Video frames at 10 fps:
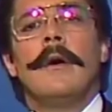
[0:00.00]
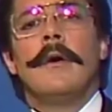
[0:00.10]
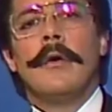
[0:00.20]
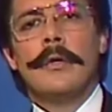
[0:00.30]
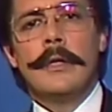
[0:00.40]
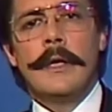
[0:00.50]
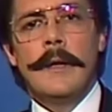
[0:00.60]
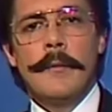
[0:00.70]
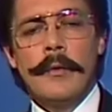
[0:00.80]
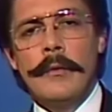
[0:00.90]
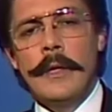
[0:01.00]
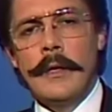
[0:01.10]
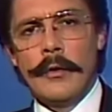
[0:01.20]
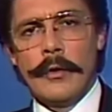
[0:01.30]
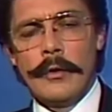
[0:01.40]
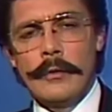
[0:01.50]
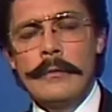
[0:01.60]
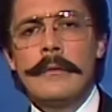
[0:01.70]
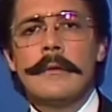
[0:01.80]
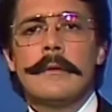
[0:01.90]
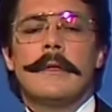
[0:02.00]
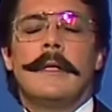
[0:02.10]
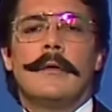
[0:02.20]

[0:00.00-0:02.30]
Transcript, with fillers: Hoy tenemos el honor de